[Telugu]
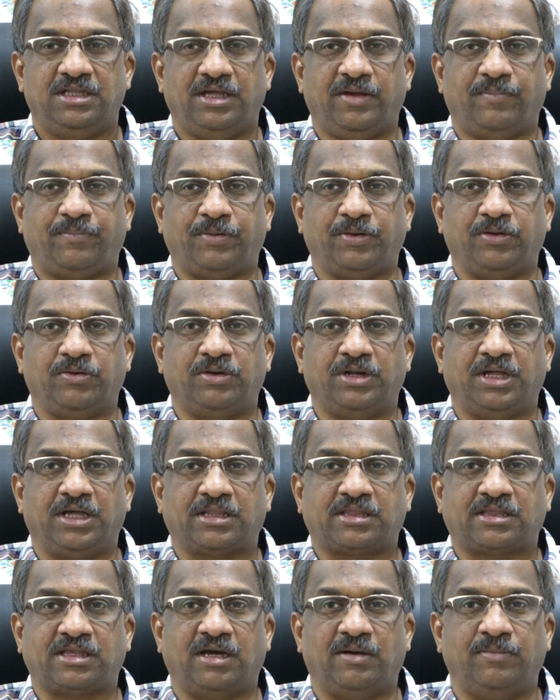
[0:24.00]
ఎప్పుడు కూడా
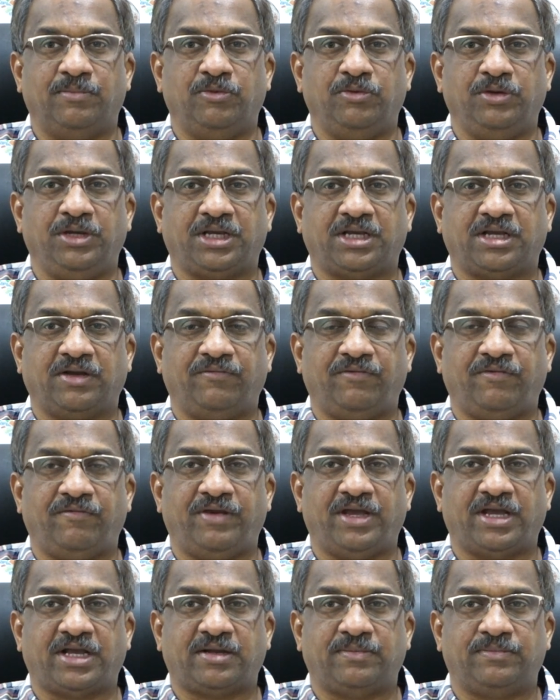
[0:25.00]
సామూహిక
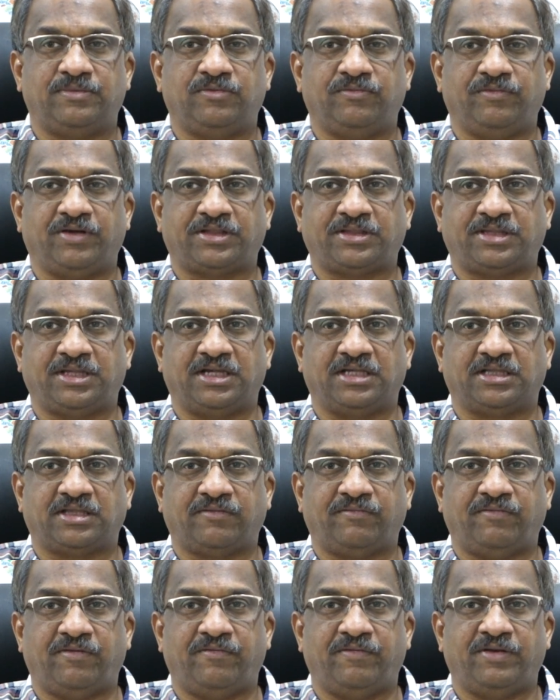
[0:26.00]
వివేకము వ్యక్తిగత
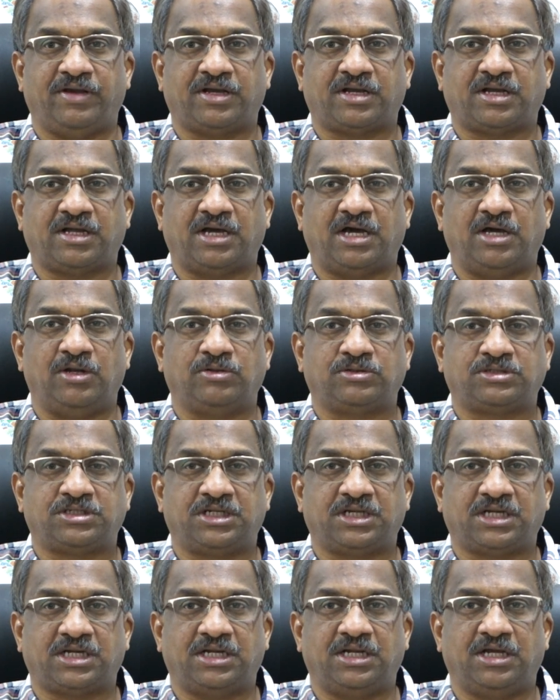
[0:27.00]
వివేక
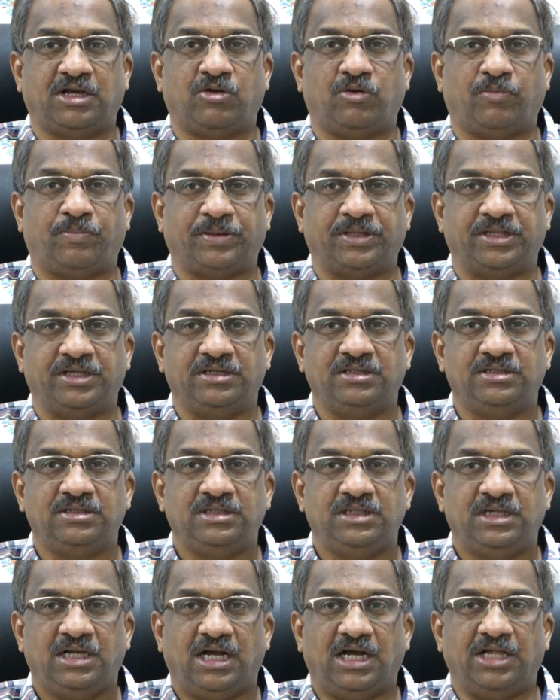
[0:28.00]
ఆలోచన కన్నా గొప్పది
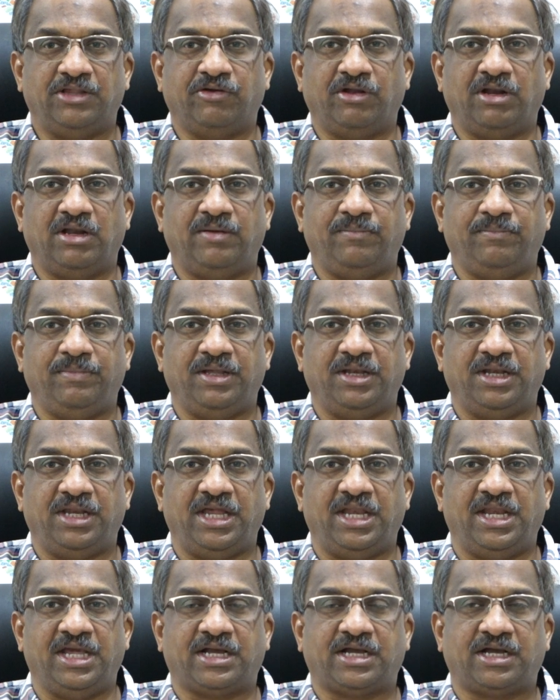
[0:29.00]
అందువల్ల
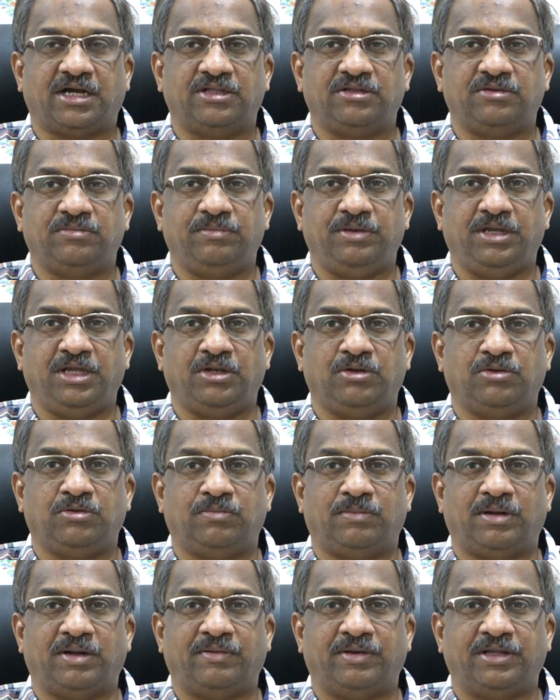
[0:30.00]
నేనే కాదు మీరు
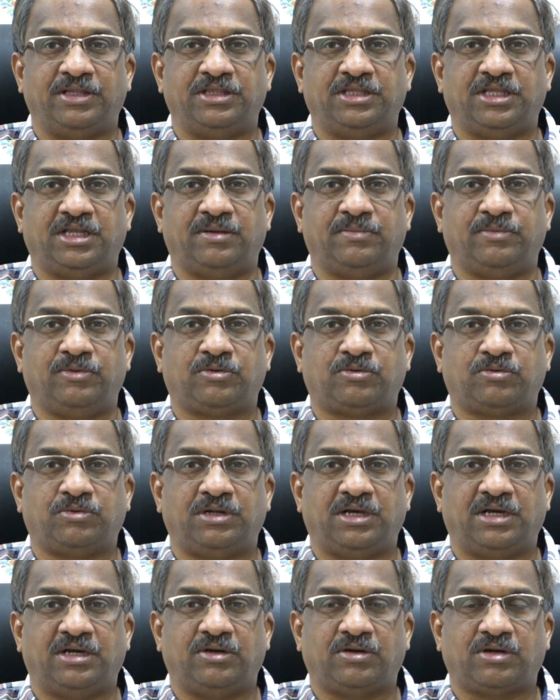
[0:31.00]
మనం అందరము
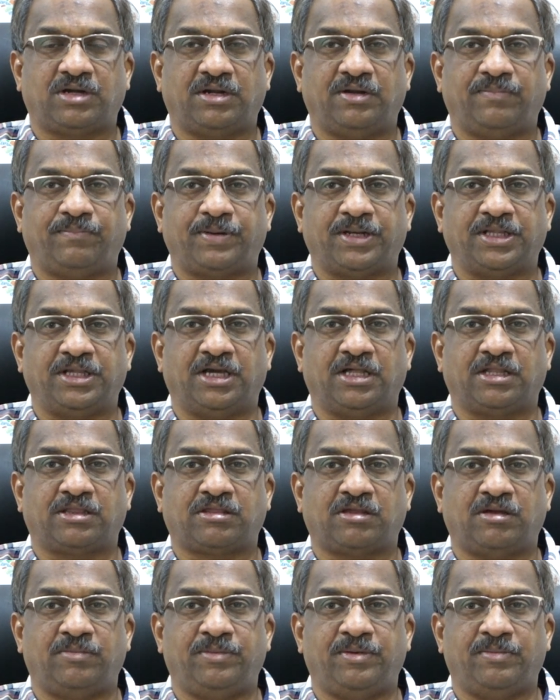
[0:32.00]
కూడా ఒక
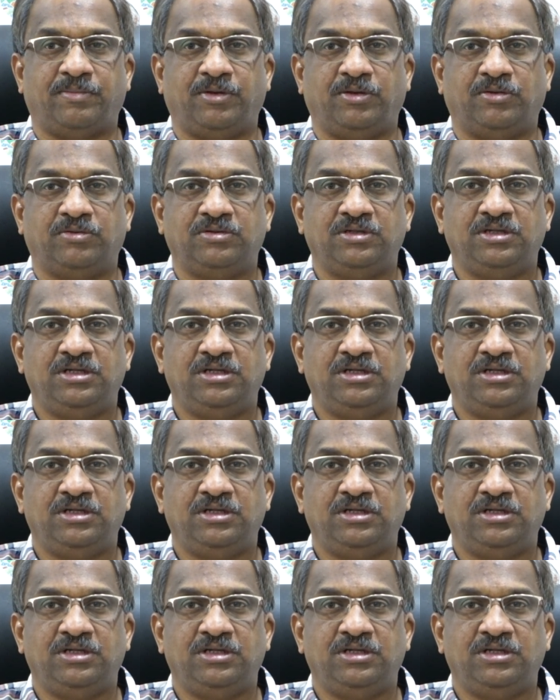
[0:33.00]
ప్రజాస్వామ్యంలో